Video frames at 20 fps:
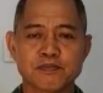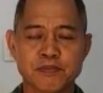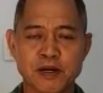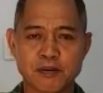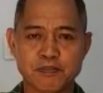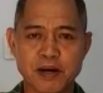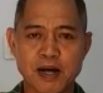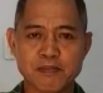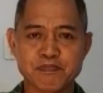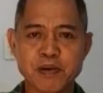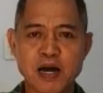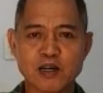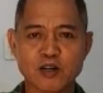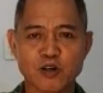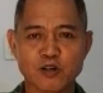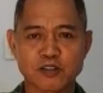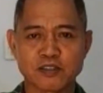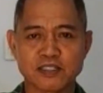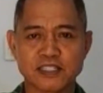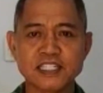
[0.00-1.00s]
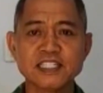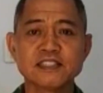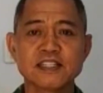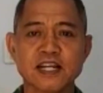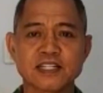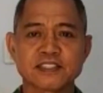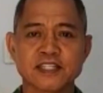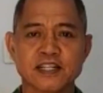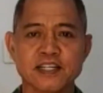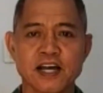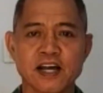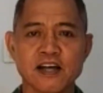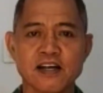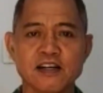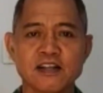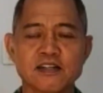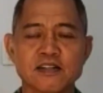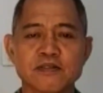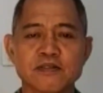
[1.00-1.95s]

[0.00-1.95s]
Bapak Baron Indra Jaya.